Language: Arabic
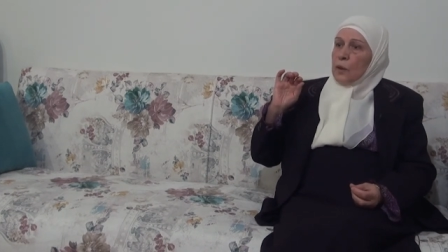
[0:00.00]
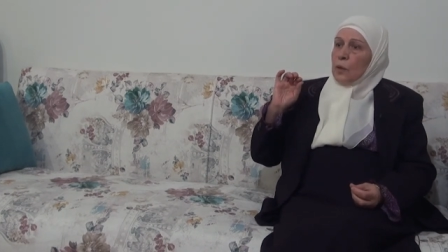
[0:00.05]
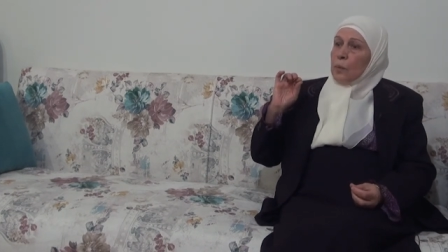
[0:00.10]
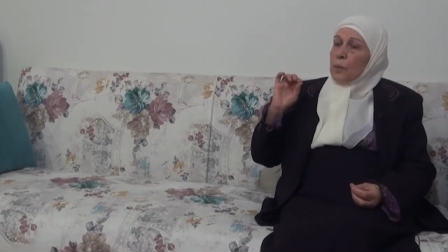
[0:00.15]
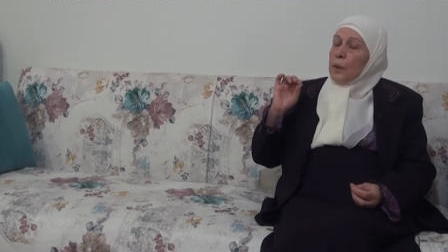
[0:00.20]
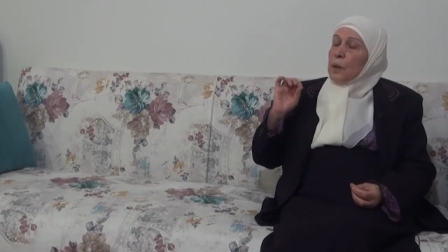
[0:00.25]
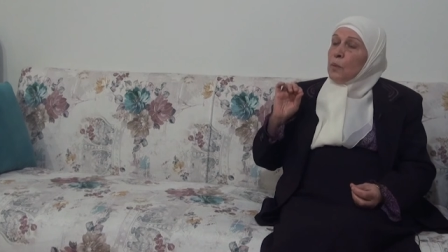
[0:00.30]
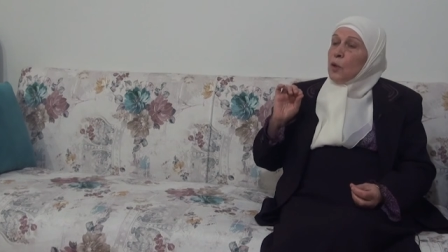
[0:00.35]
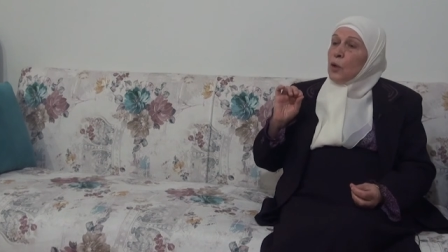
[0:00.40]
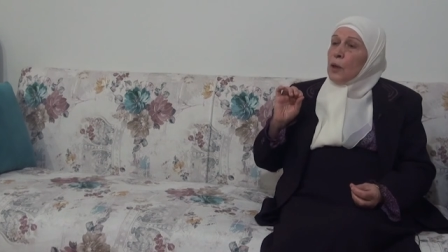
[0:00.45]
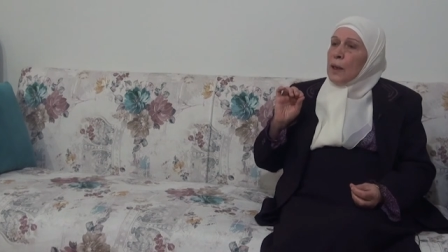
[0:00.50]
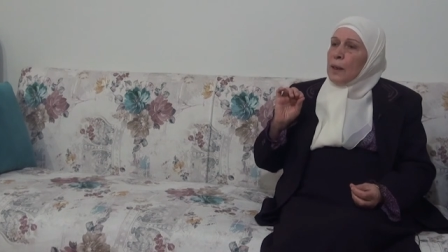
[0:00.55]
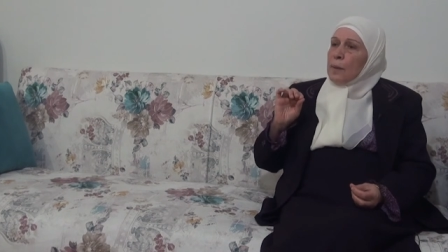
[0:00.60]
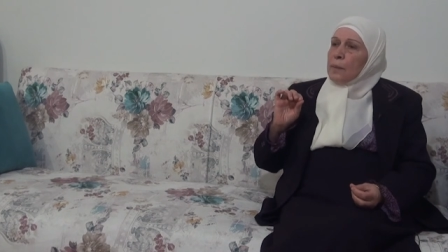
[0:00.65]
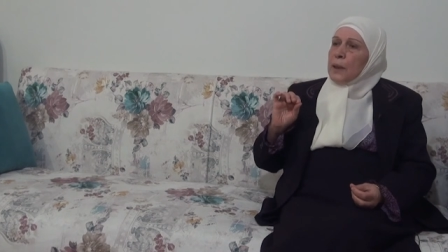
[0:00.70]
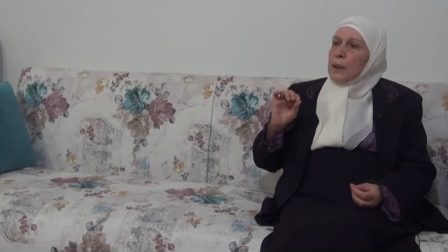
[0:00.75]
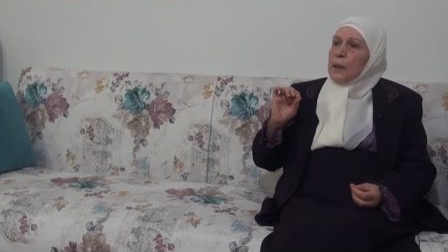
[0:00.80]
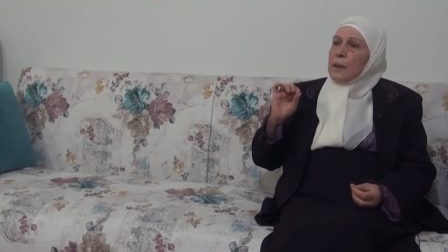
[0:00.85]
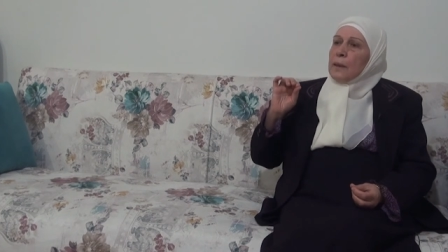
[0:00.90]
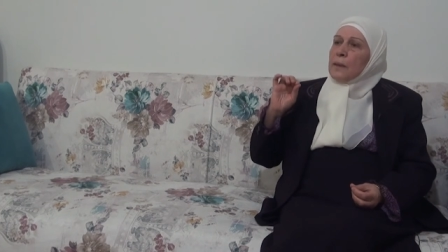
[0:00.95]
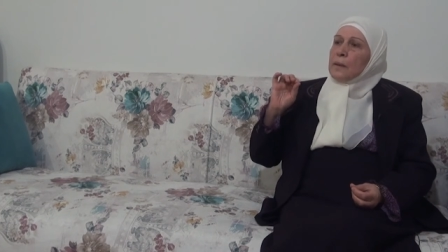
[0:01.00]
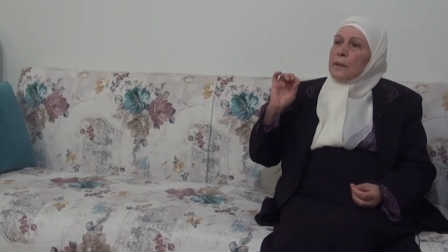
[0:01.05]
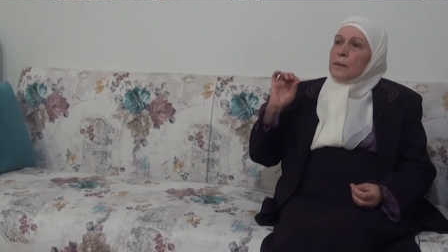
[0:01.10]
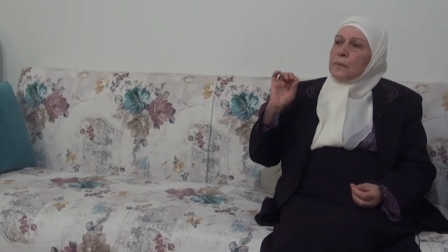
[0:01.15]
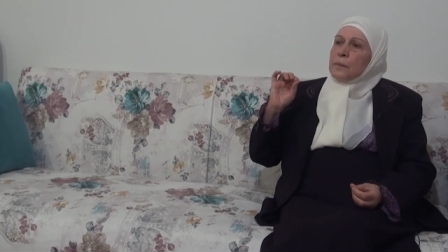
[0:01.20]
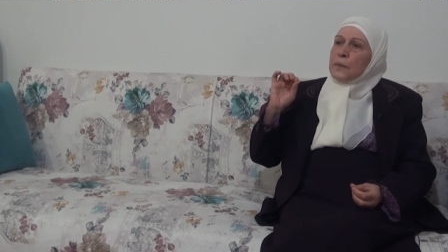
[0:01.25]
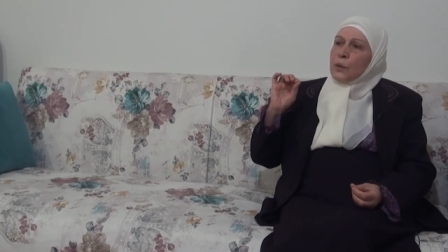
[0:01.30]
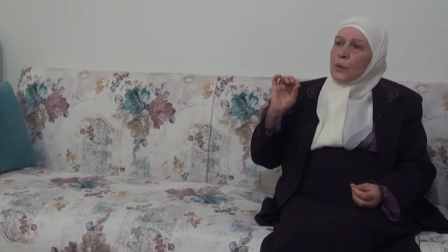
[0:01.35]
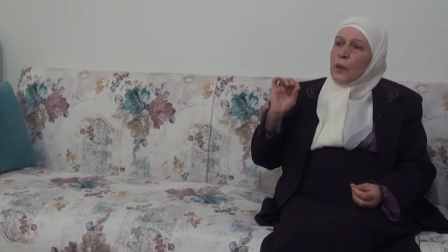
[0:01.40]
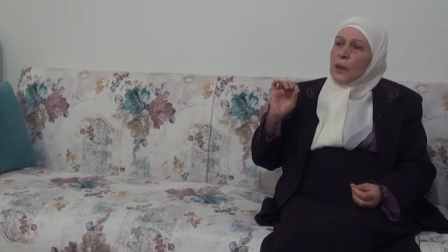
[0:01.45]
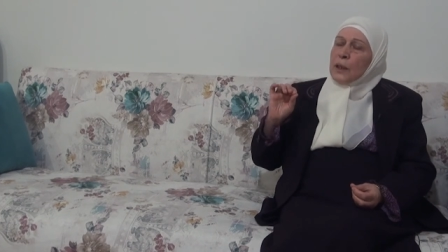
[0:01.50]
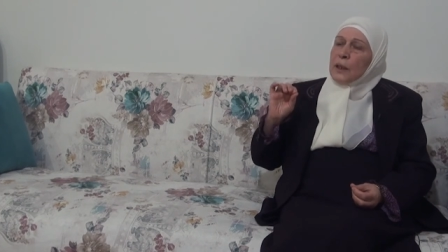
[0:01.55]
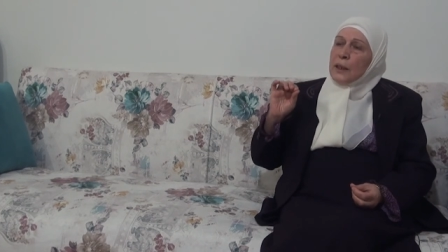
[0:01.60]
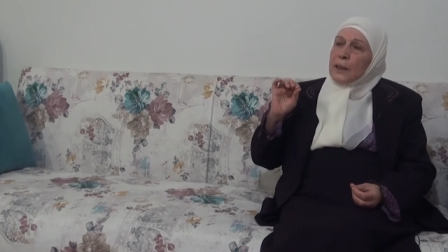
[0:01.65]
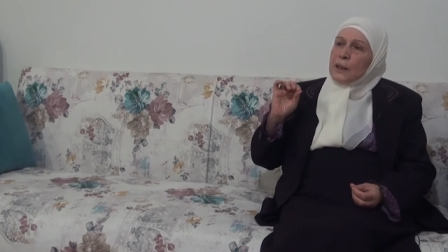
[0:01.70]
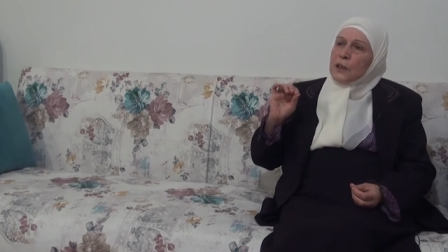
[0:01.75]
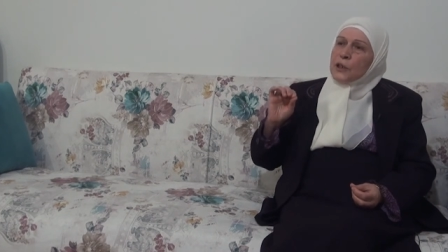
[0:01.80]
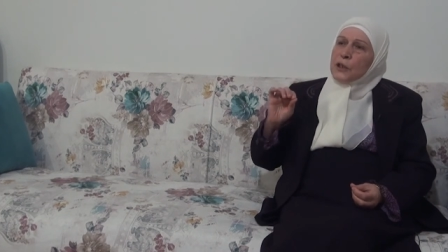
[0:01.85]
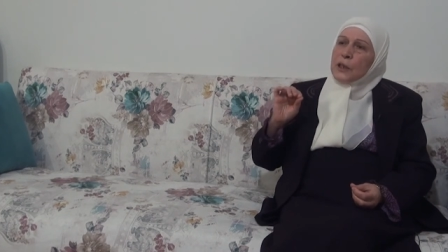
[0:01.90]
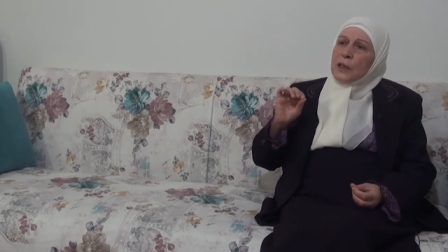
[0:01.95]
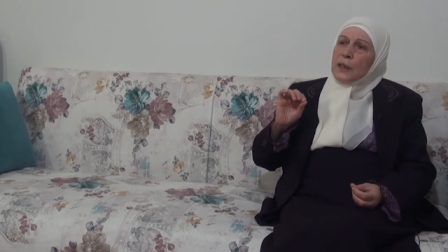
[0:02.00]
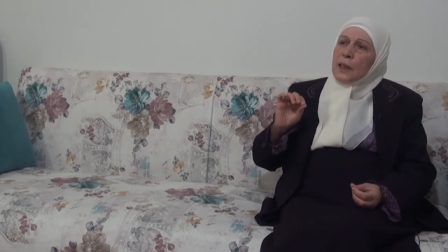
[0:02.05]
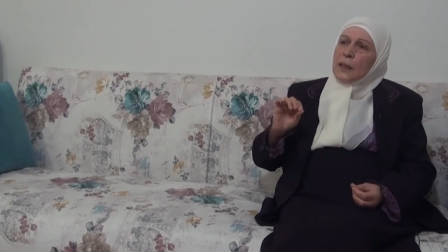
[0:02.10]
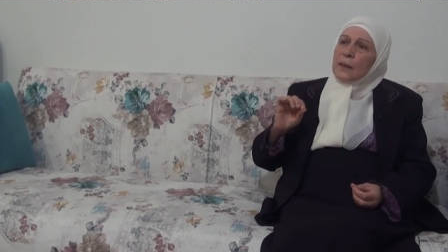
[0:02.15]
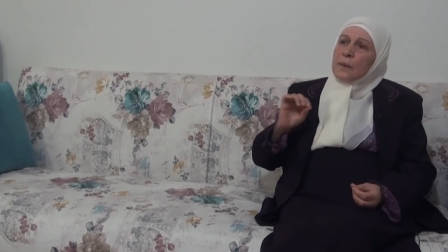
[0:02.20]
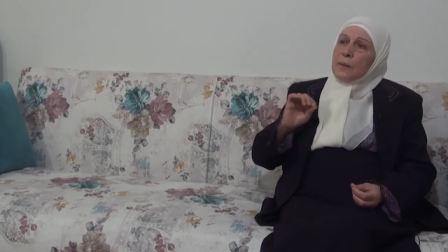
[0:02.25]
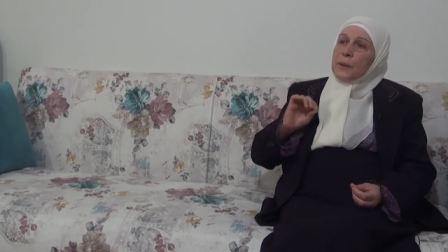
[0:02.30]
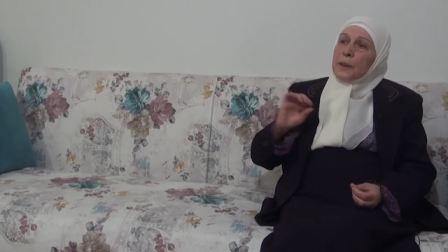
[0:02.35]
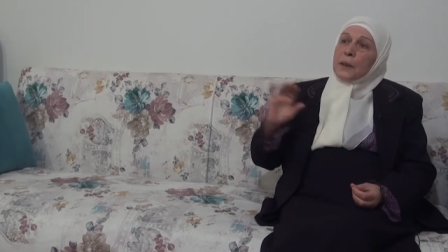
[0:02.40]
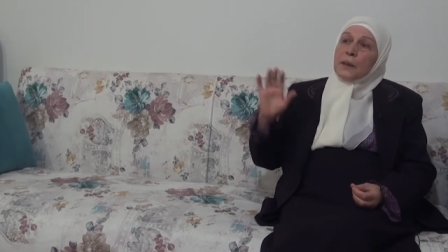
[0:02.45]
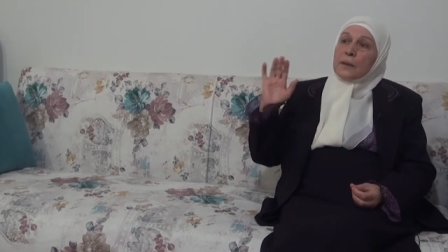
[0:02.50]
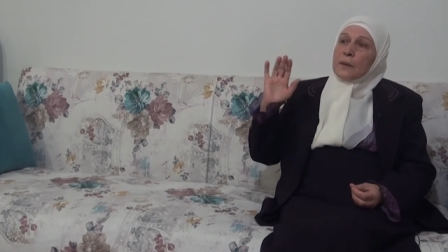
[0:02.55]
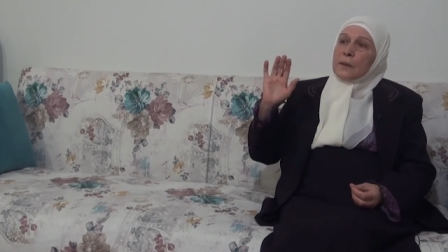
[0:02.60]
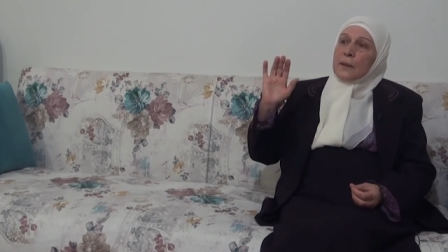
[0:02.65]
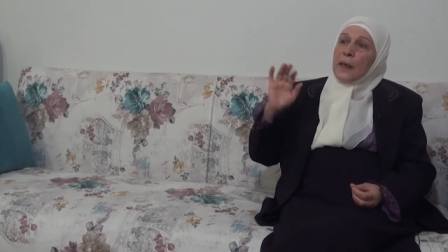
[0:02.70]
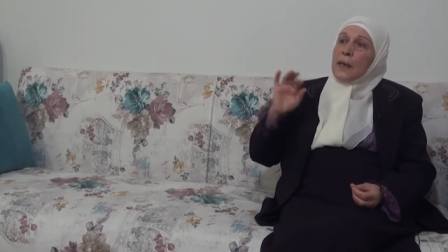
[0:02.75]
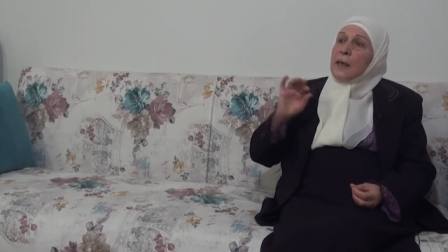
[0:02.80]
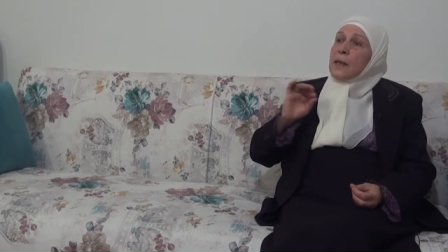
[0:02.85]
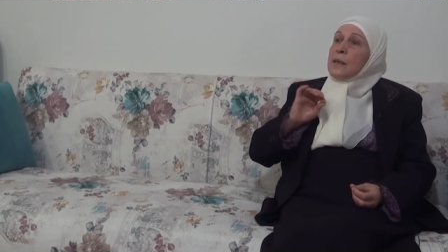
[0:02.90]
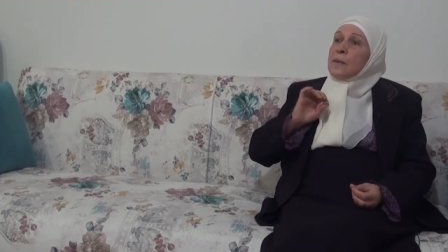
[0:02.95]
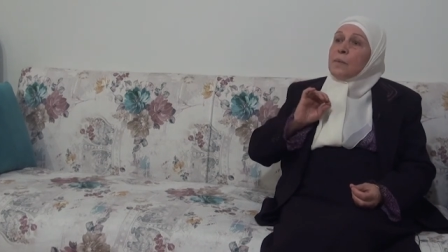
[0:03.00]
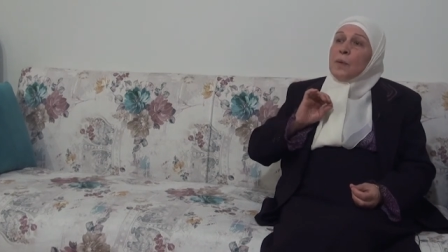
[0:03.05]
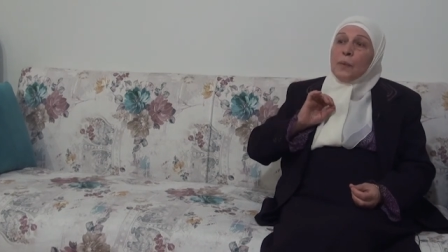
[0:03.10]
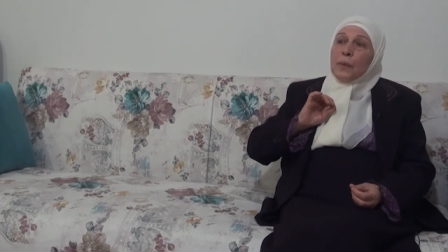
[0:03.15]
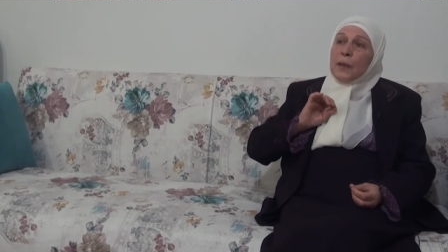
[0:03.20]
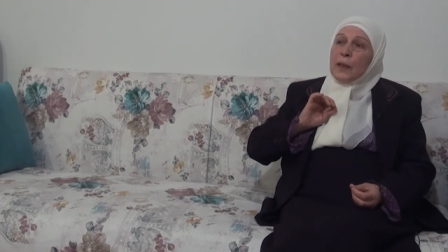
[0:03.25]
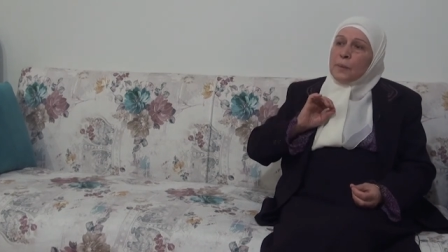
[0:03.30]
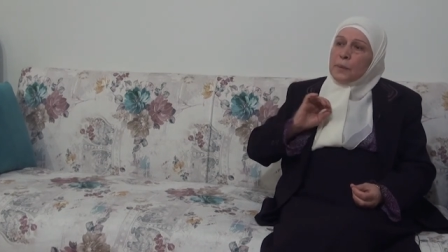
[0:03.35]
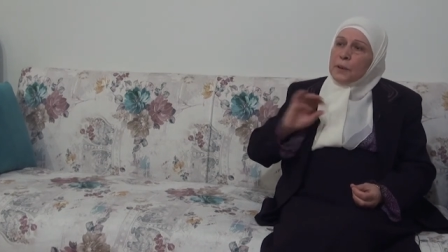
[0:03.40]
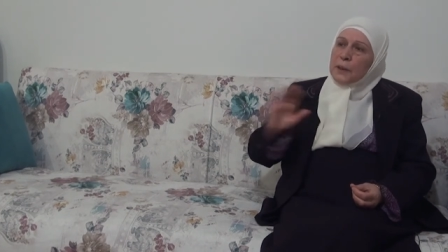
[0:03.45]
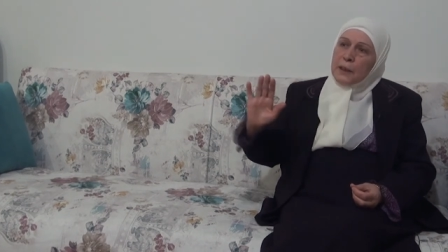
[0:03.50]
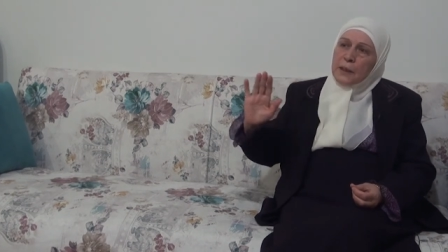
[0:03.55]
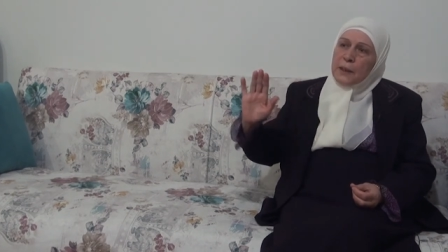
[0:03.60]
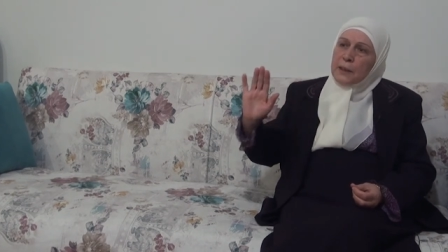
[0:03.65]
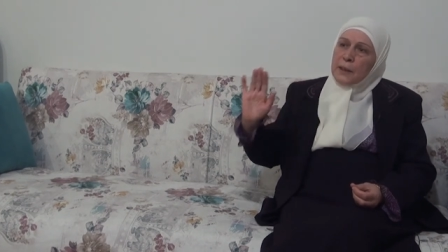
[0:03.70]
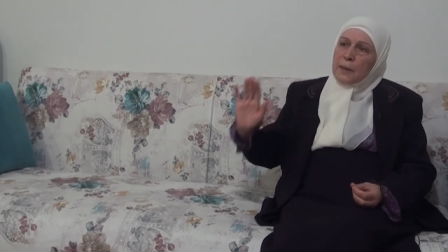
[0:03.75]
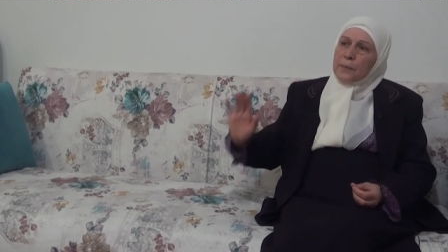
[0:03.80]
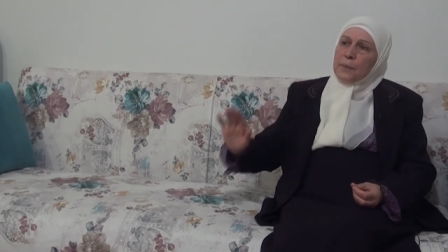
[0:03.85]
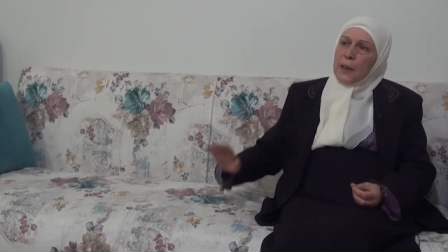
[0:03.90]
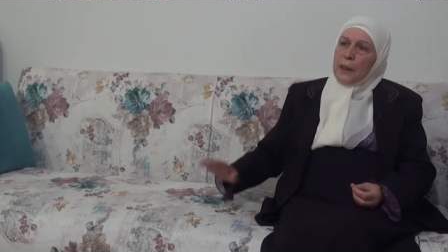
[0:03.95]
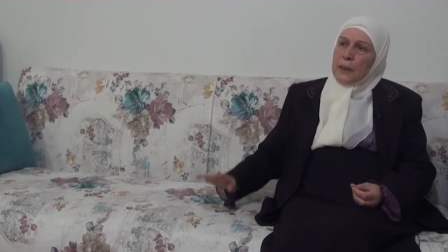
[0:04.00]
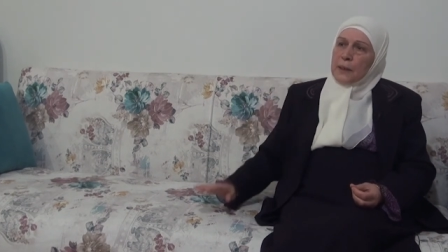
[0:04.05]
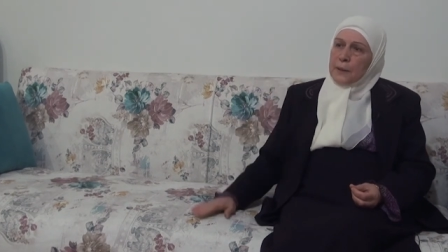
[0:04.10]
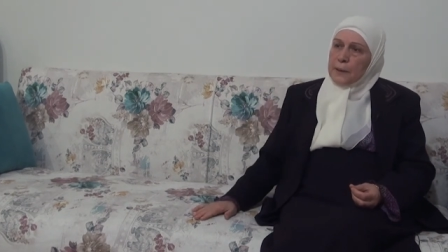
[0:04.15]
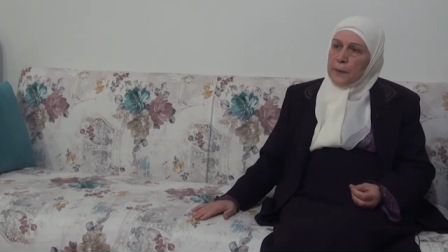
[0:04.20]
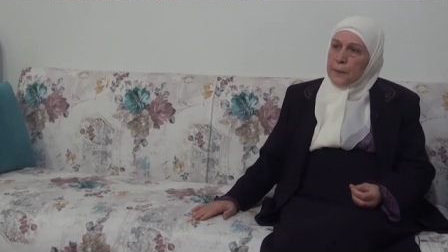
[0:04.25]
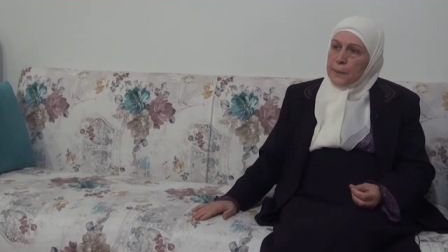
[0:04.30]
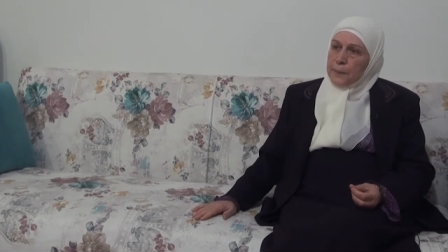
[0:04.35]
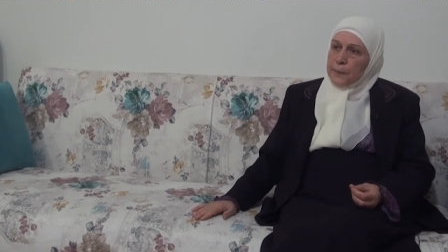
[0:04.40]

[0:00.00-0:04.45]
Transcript: بالمقابل بنوقع لك شيك على بياض اي مبلغ بتريدي بتاخذي